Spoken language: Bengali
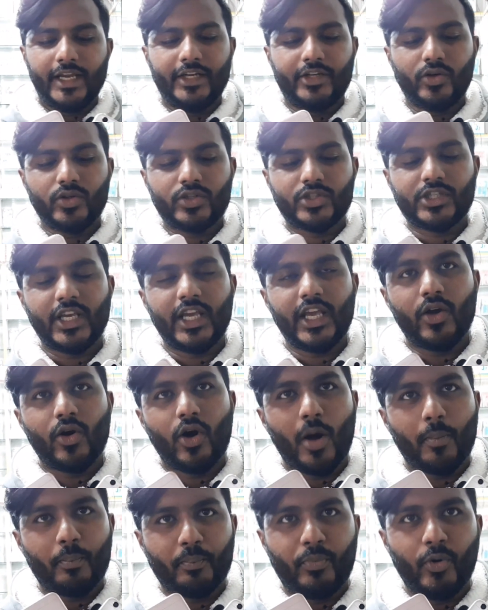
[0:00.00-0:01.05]
এটা হচ্ছে
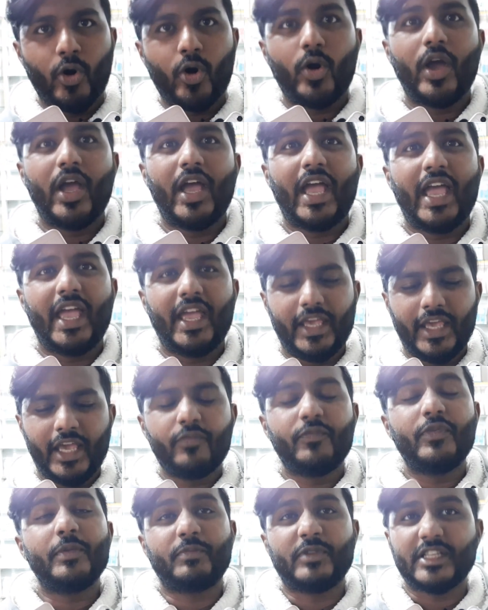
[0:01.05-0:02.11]
অপ্পো এ
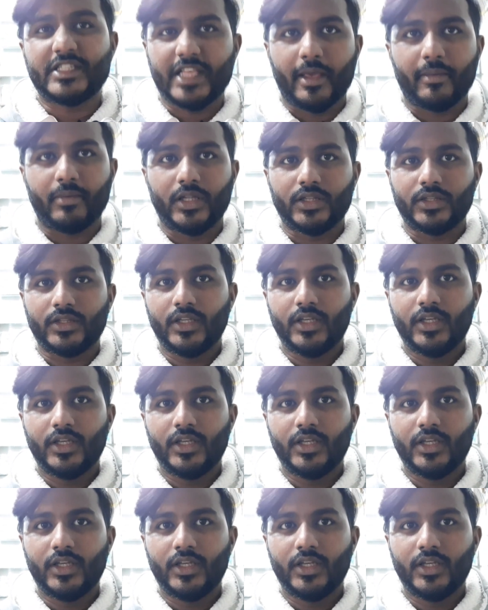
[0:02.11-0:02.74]
ফিফটি সেভেন